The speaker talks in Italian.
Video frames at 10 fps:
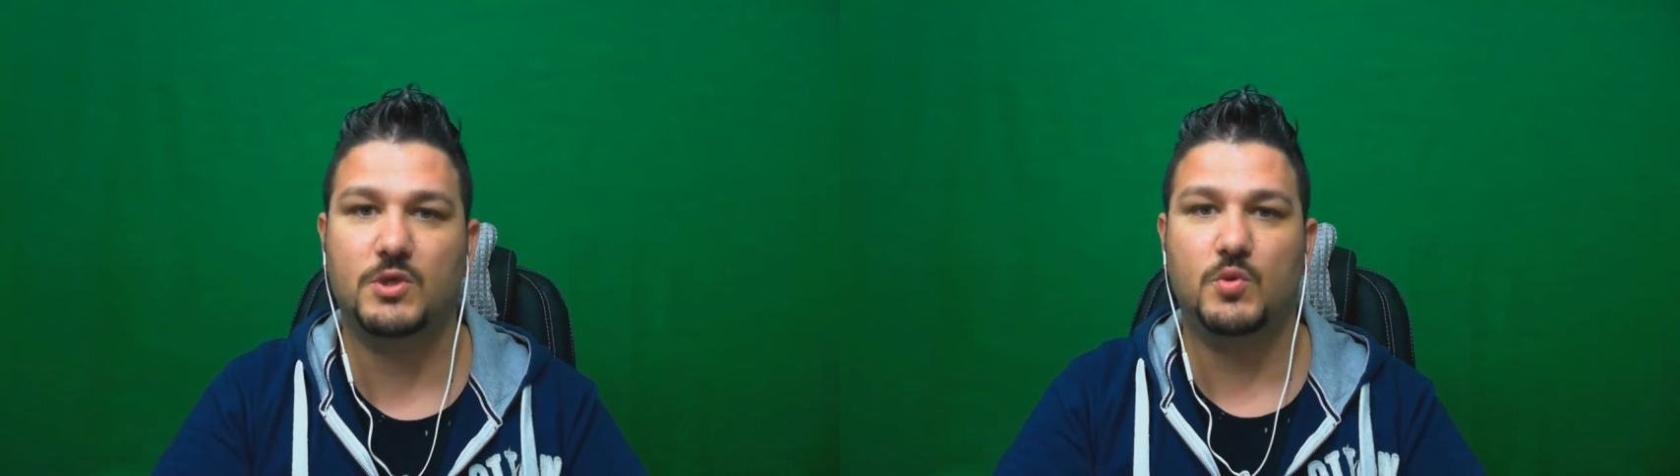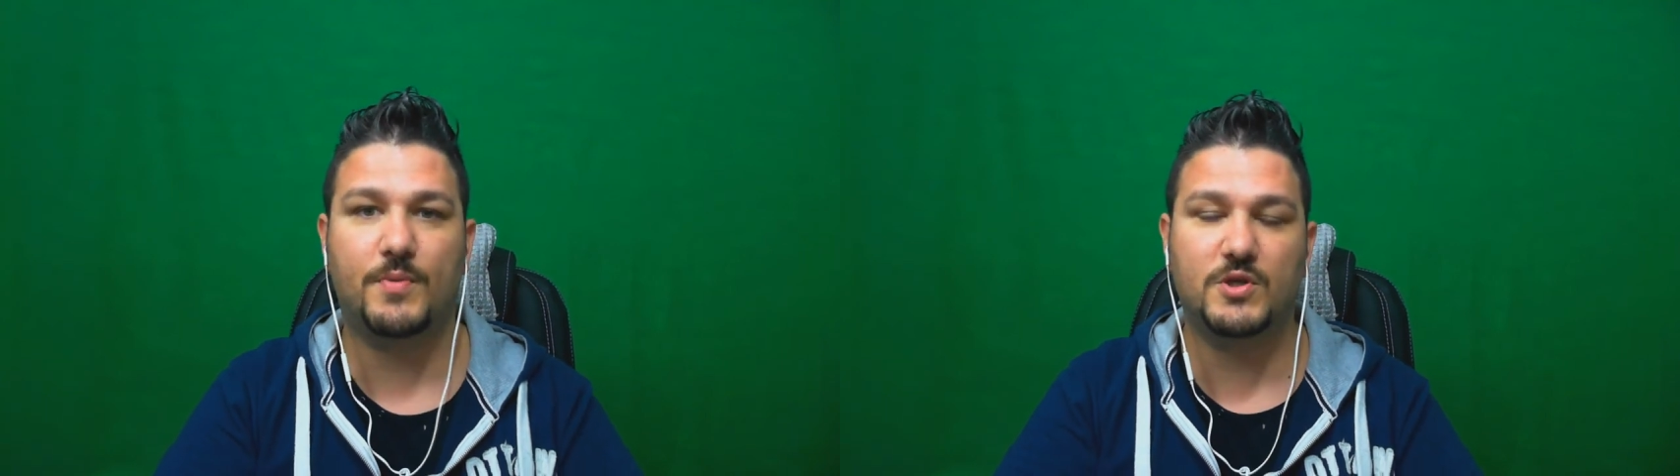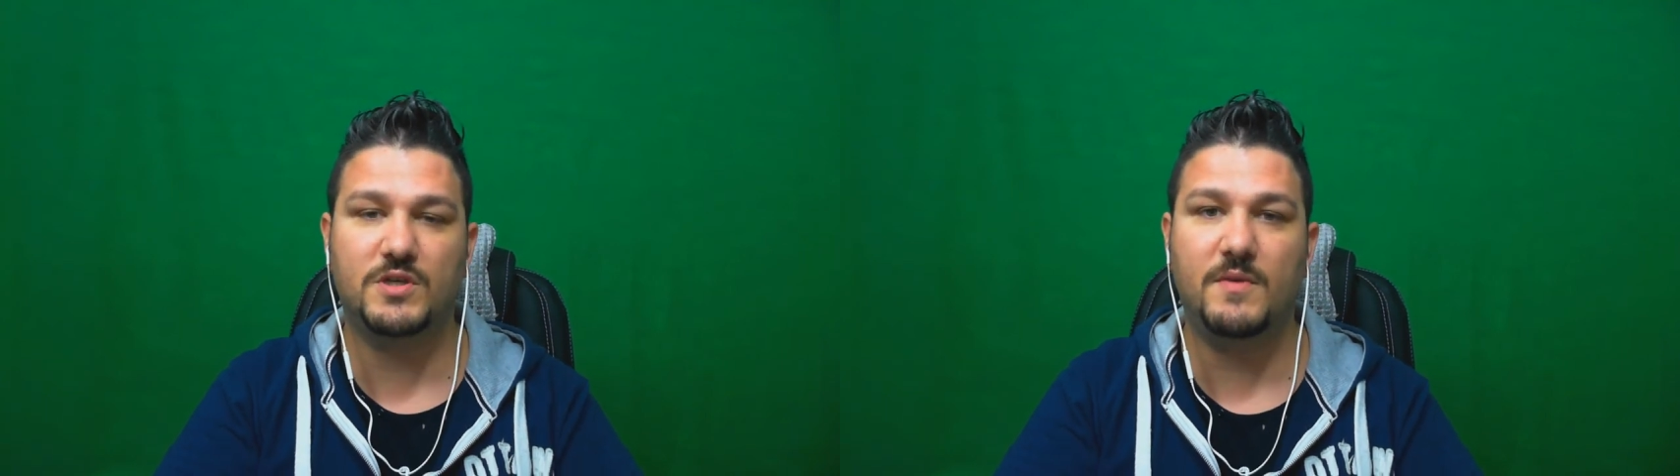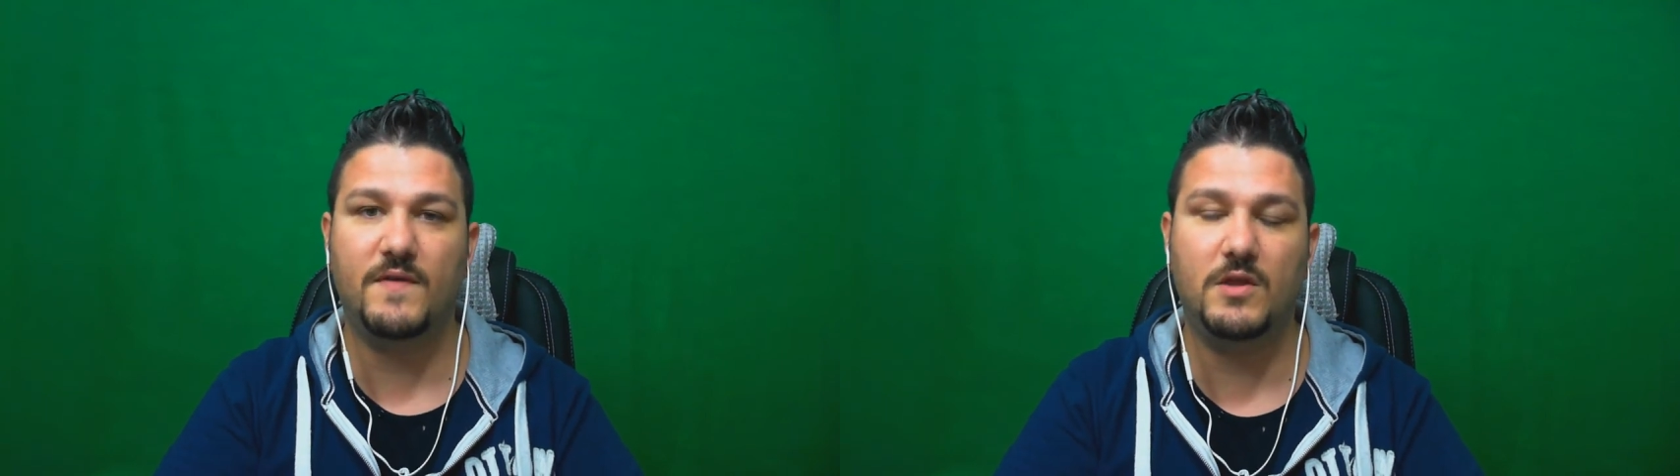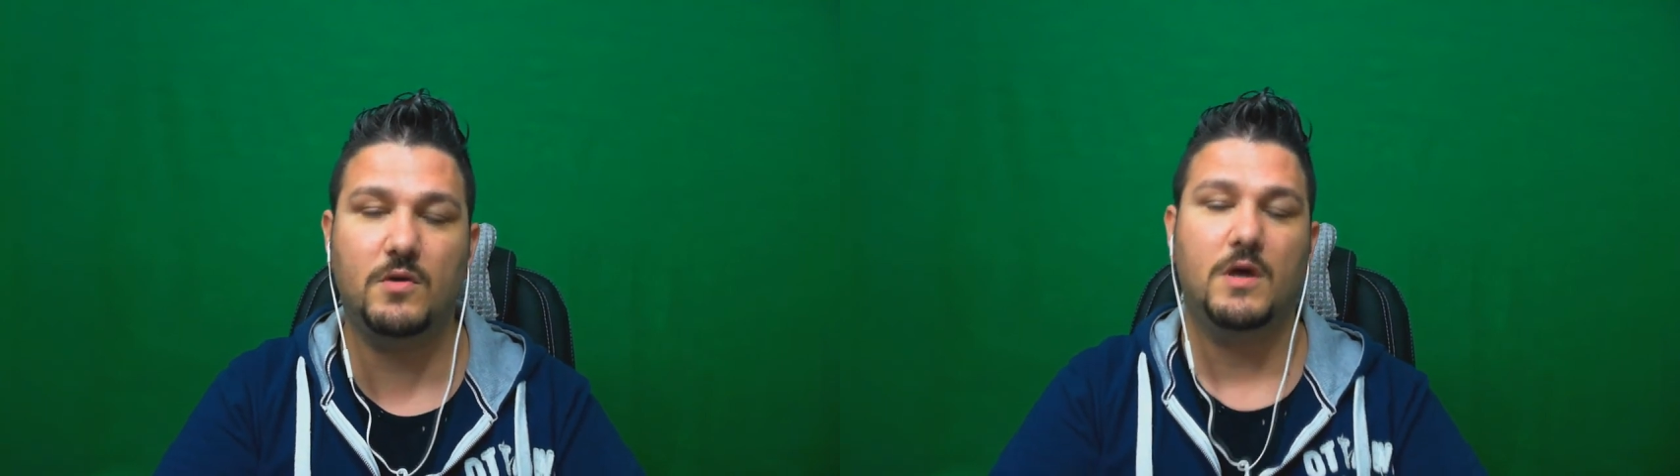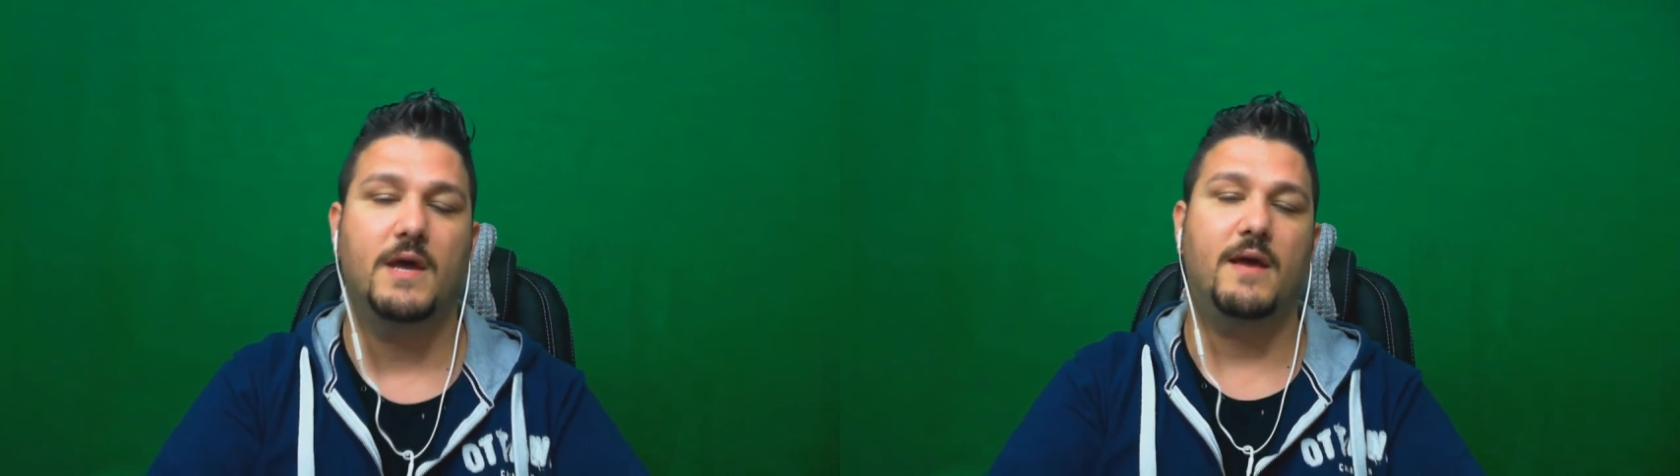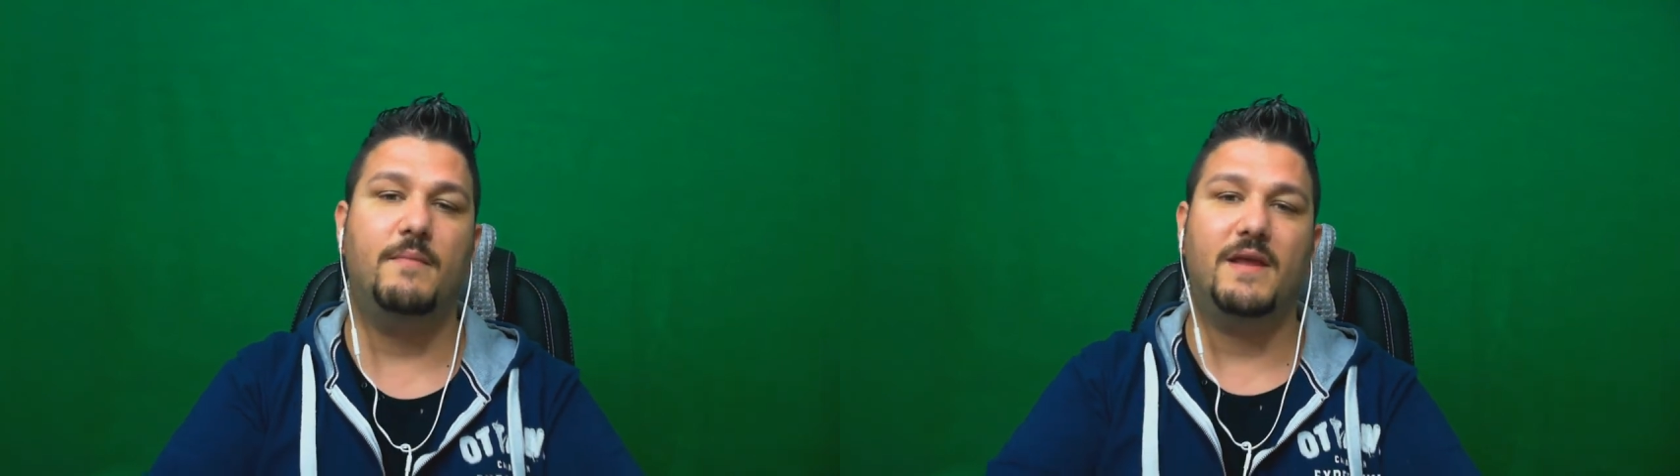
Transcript: sui prossimi video e mi